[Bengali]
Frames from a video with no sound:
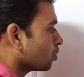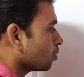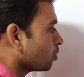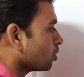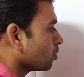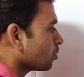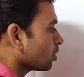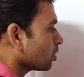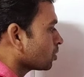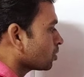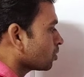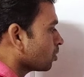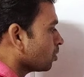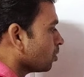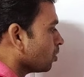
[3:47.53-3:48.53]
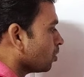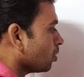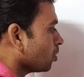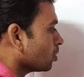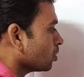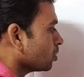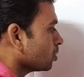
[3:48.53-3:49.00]
কঠিন পদার্থগুলো
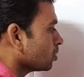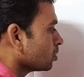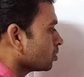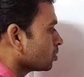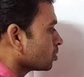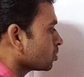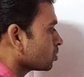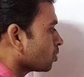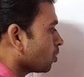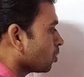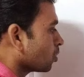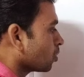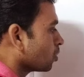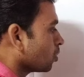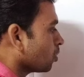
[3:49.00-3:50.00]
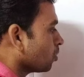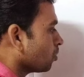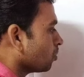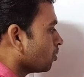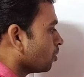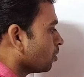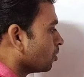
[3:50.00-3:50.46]

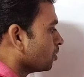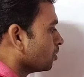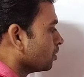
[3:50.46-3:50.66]
অসংনম্য